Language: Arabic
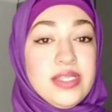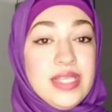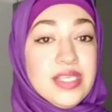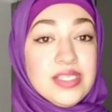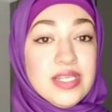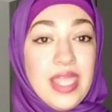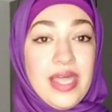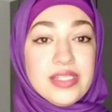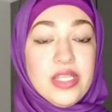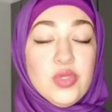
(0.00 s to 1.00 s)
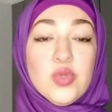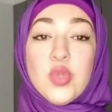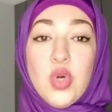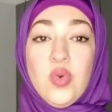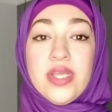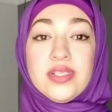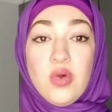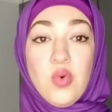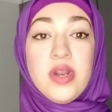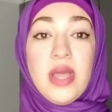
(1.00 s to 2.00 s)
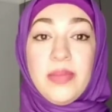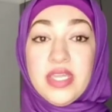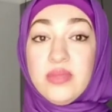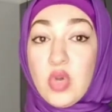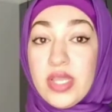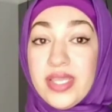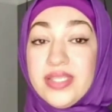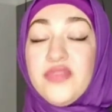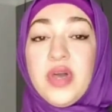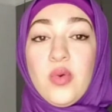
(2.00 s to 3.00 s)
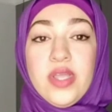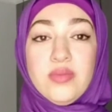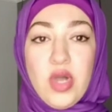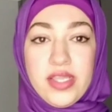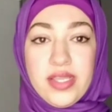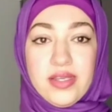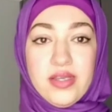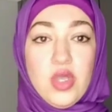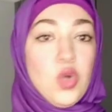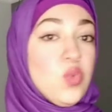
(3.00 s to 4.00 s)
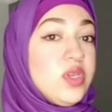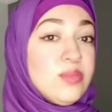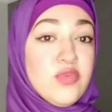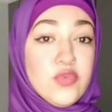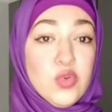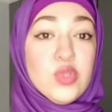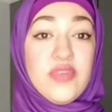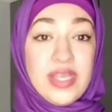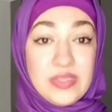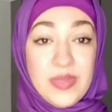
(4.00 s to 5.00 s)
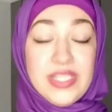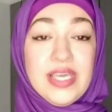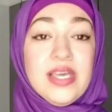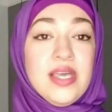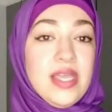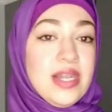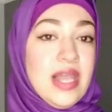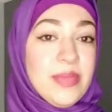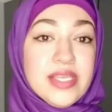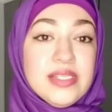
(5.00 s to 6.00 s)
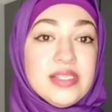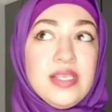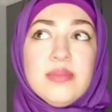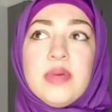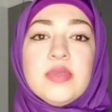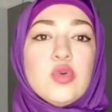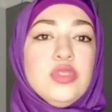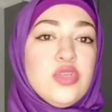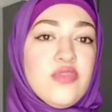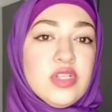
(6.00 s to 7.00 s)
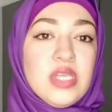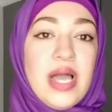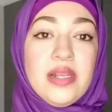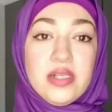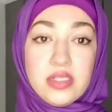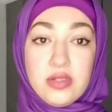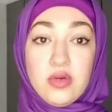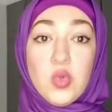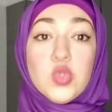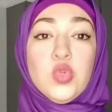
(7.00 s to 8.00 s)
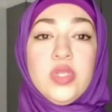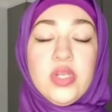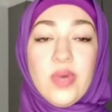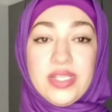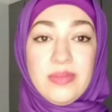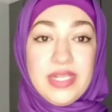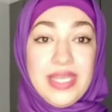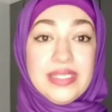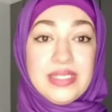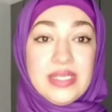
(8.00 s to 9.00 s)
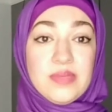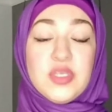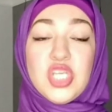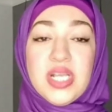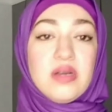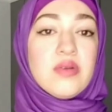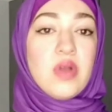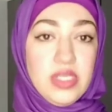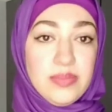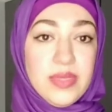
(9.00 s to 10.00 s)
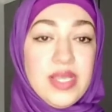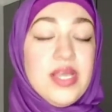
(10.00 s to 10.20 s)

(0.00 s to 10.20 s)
ناس كتير تحدته ان هو يصور اماكن معينه في اوقات معينه واللي المفروض في اسبانيا الاماكن دي ما بتكونش فاضيه على الاطلاق وطول الوقت مليانه ناس بشكل رهيب